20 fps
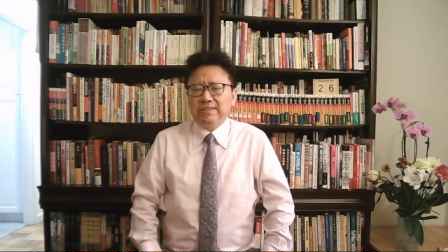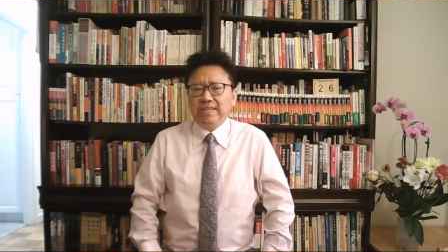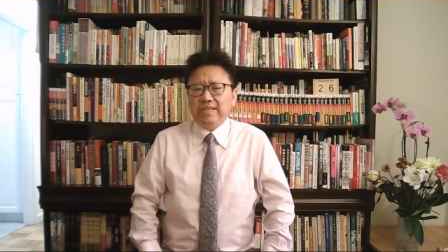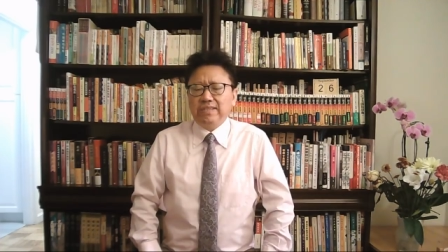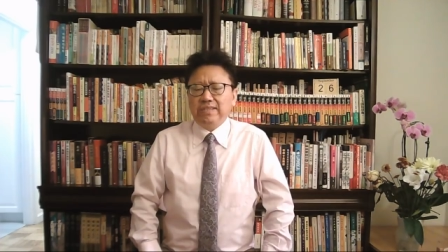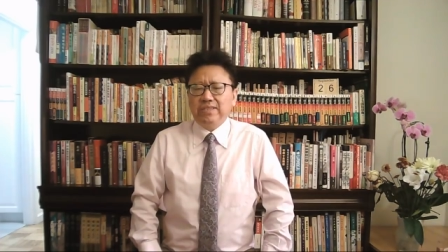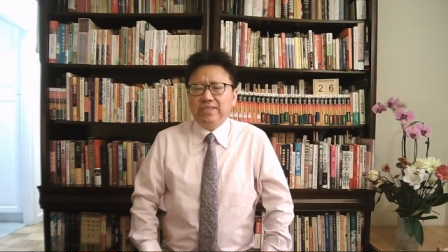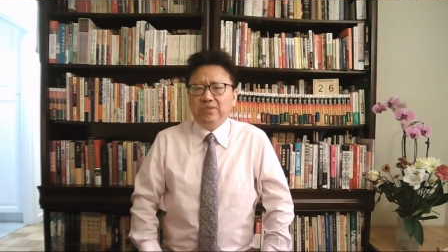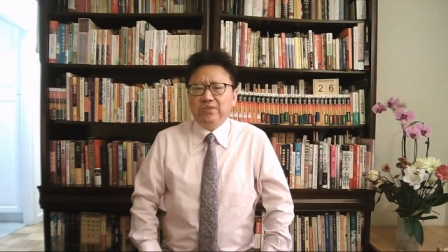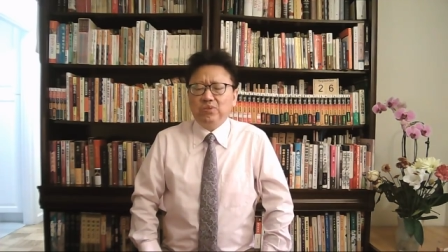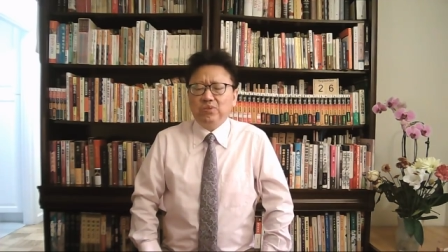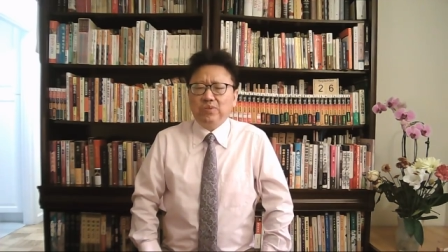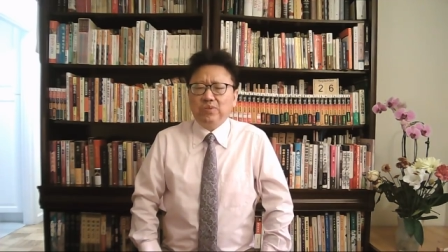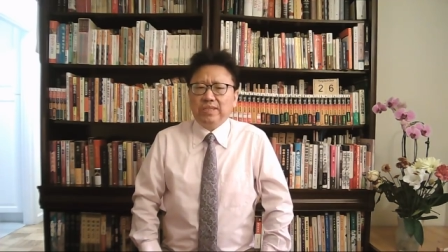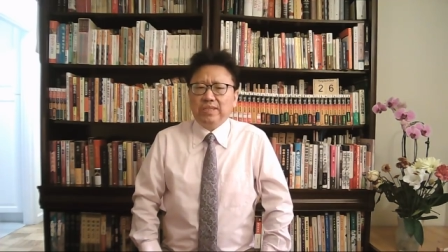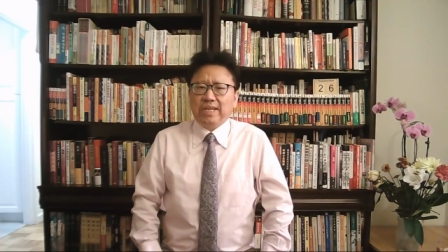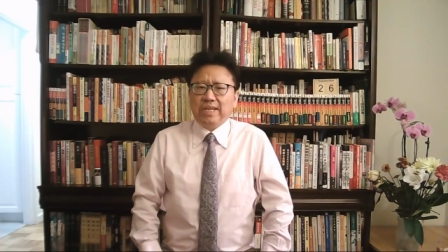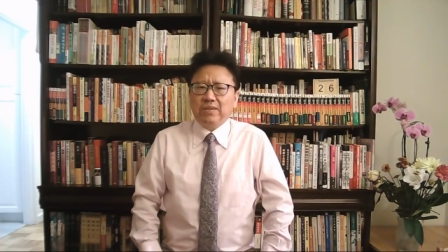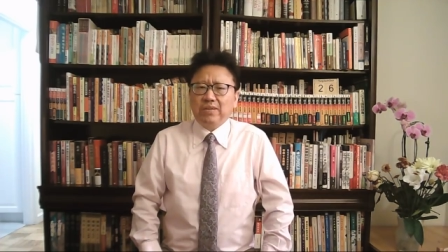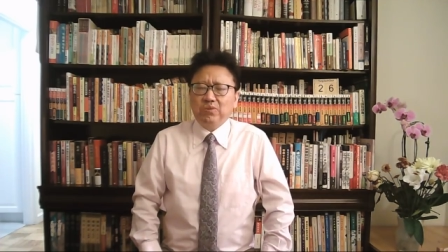担心中国的
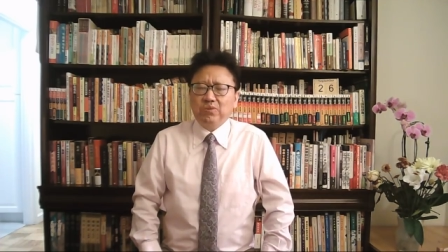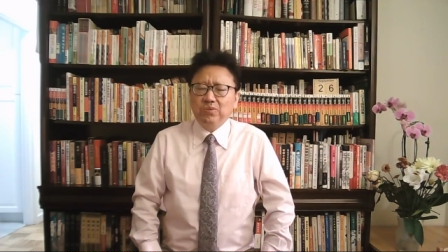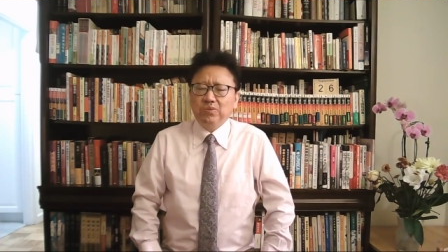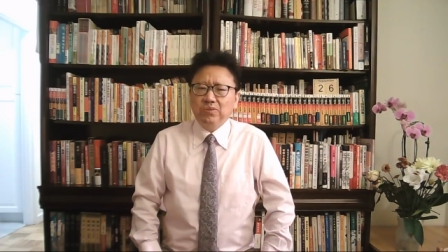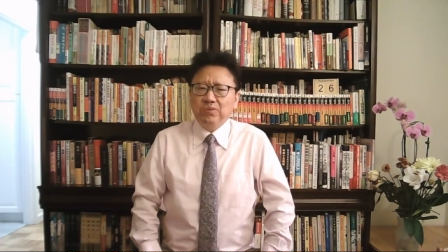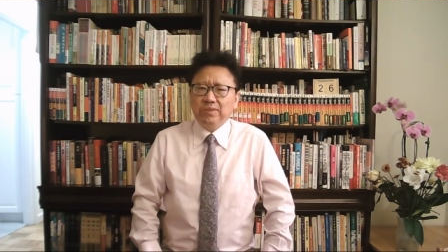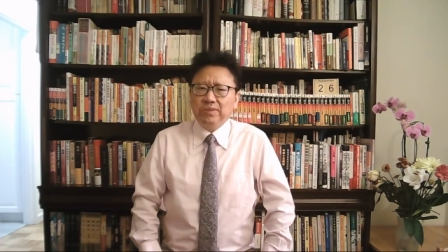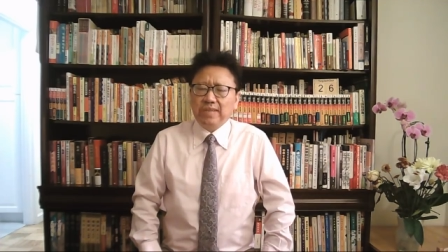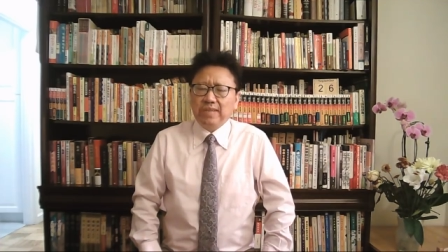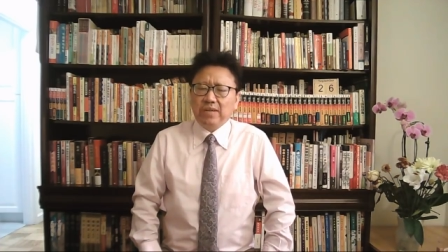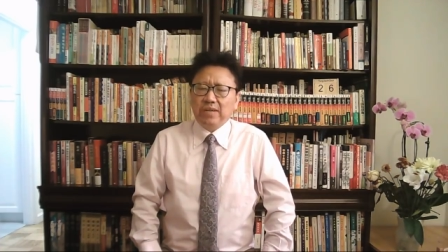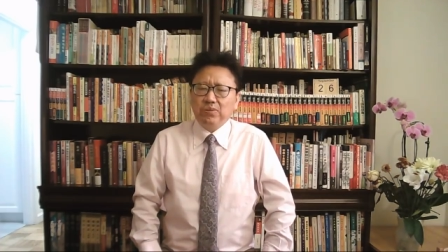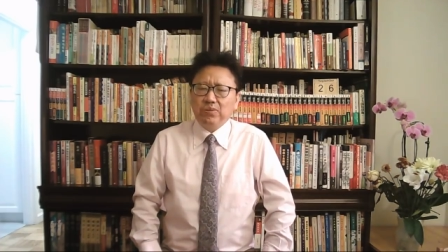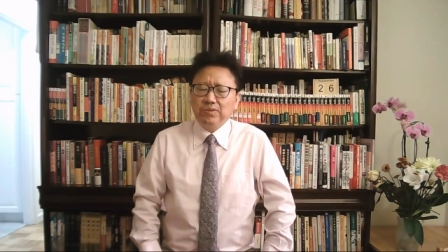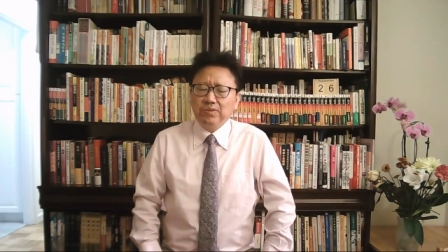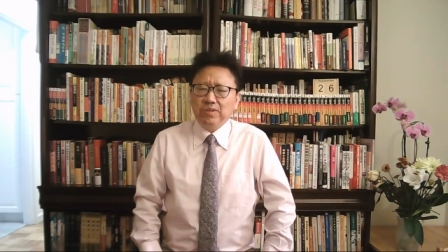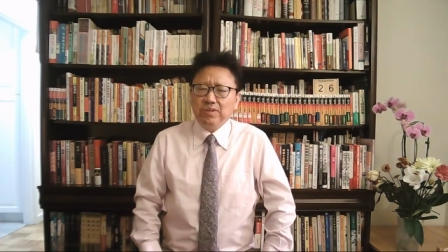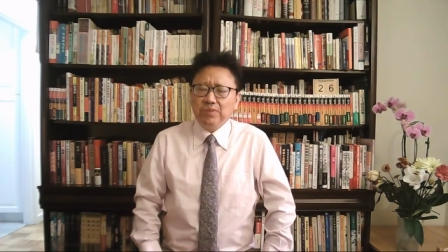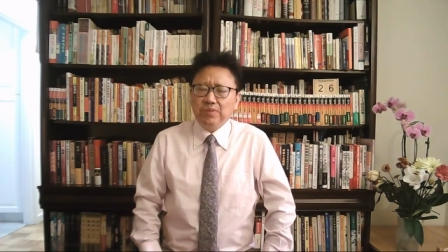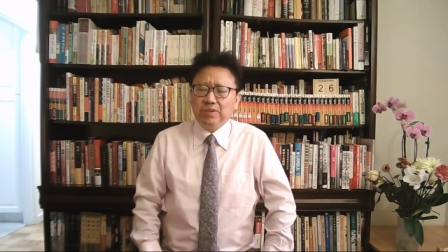大公大公
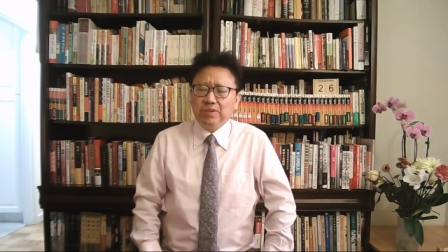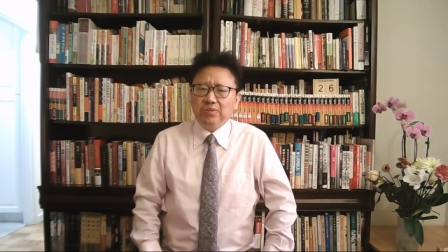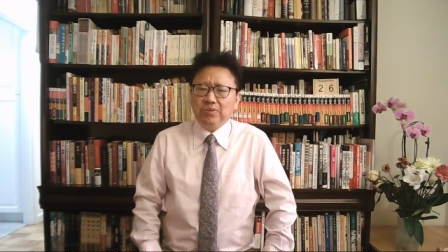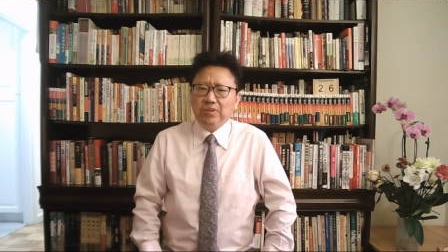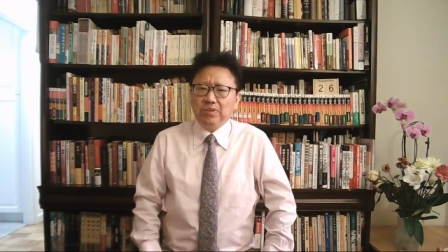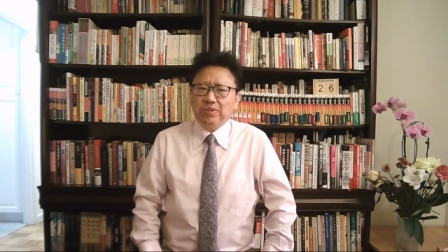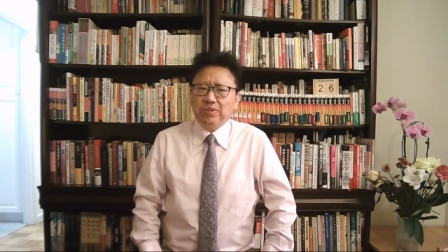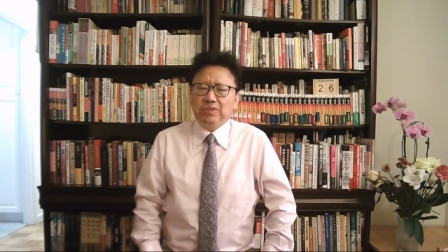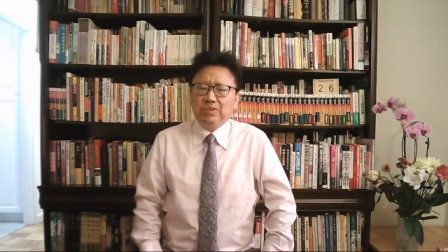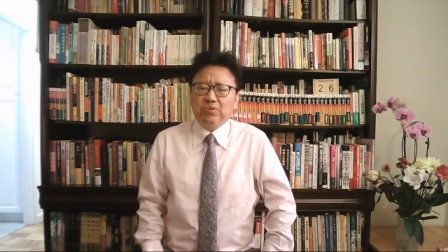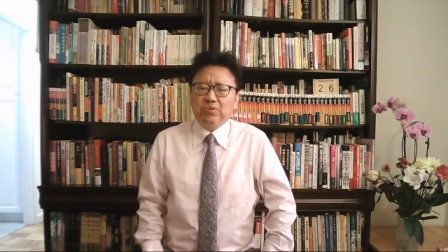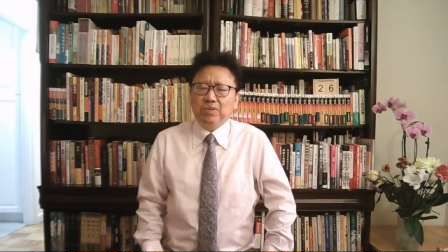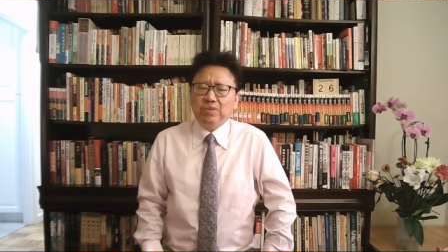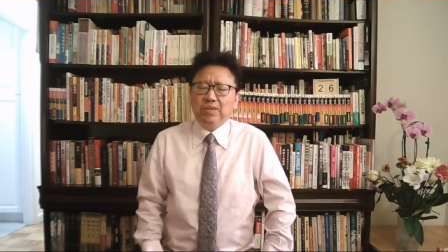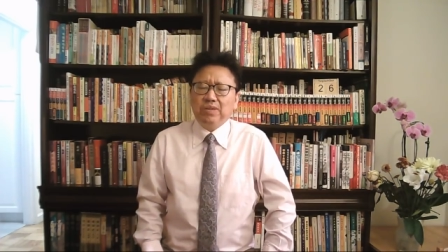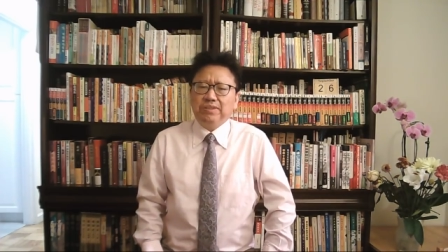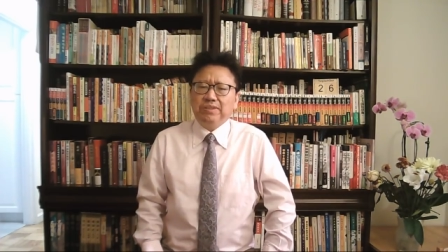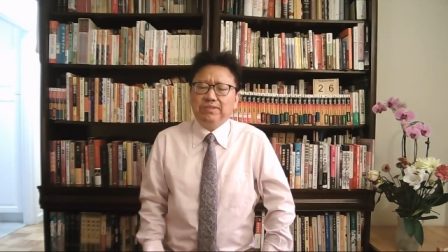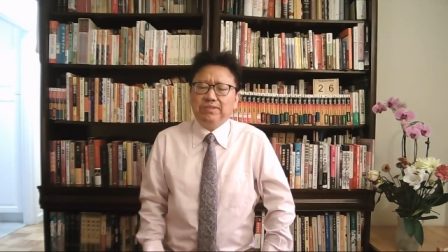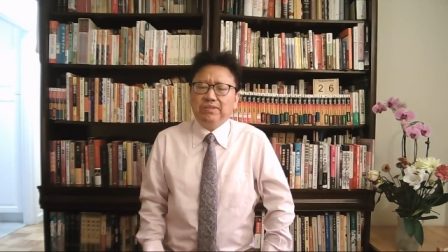社运动又会重
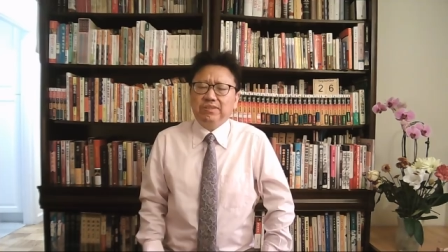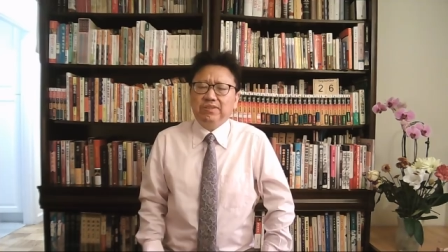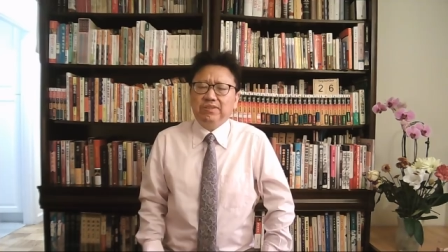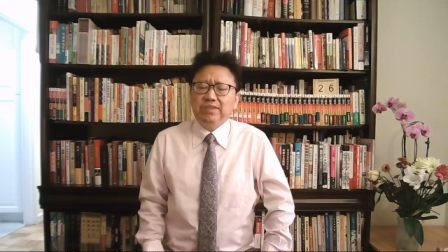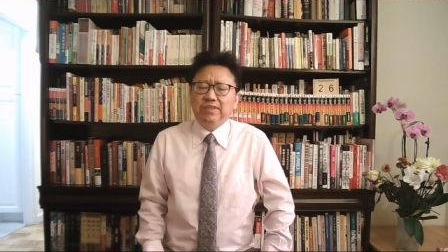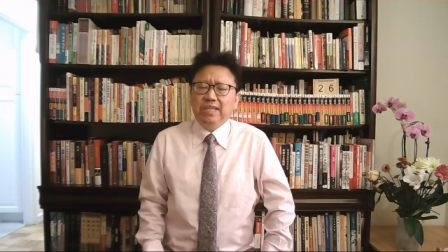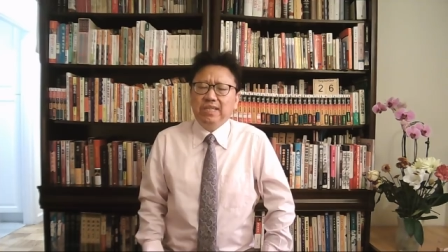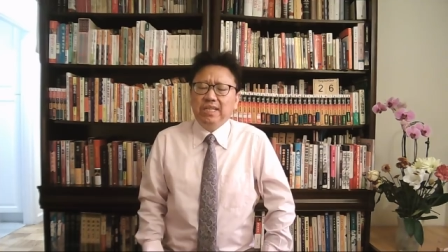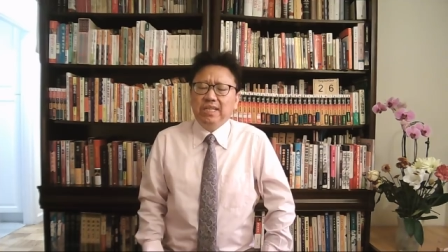搞的时候，